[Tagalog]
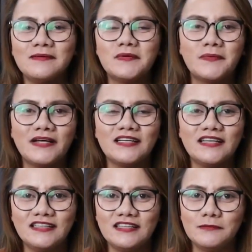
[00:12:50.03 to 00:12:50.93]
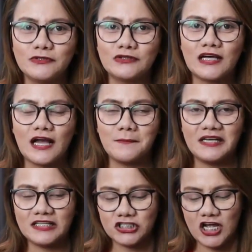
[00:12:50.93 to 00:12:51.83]
hindi po pwedeng hindi mo
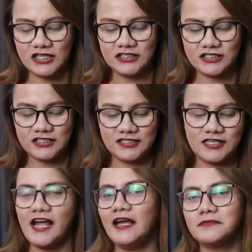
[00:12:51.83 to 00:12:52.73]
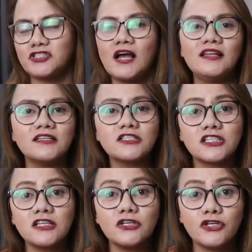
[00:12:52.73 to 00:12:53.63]
tatanggapin na challenge kasi I am
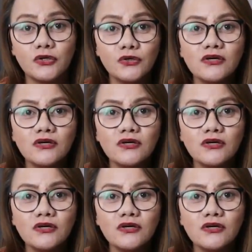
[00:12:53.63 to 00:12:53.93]
challenging you